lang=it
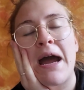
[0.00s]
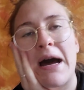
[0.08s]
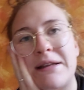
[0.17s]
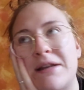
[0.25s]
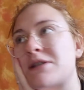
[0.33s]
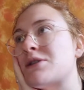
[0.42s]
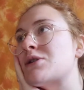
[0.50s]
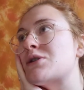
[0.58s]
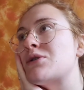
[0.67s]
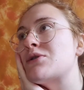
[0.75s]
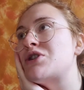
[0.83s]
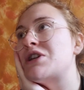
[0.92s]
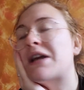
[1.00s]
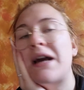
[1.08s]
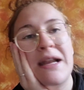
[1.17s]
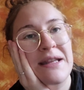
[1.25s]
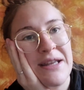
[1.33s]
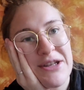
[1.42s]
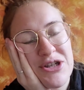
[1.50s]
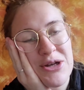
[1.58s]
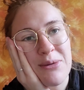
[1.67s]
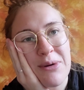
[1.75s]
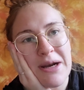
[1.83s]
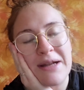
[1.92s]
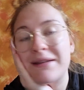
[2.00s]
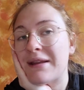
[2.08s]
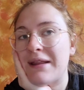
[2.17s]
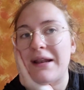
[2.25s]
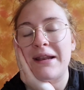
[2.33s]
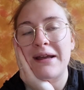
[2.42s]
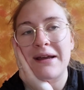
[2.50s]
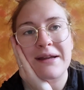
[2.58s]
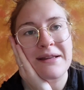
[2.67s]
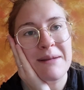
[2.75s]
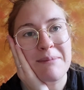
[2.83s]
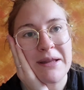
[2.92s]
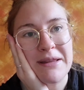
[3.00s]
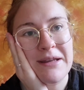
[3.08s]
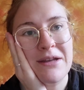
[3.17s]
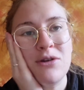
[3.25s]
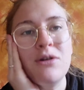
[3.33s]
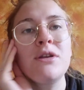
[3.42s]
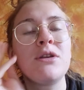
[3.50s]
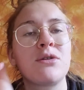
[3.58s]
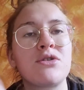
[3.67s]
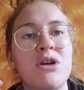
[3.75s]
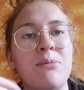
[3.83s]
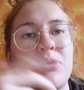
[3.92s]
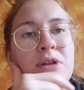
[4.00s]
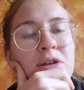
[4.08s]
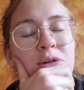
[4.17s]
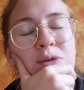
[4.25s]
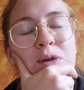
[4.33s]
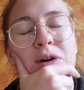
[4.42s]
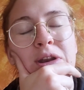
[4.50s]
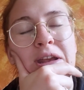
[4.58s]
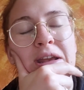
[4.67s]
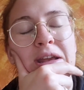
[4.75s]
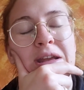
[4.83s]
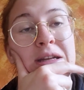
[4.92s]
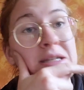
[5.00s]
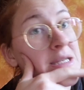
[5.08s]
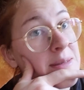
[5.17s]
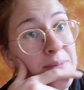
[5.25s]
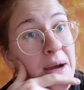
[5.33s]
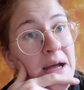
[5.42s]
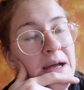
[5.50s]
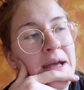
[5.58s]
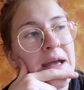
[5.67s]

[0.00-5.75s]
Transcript: Adesso sono circa le 10.40 del, del mattino, io ho già portato fuori Simba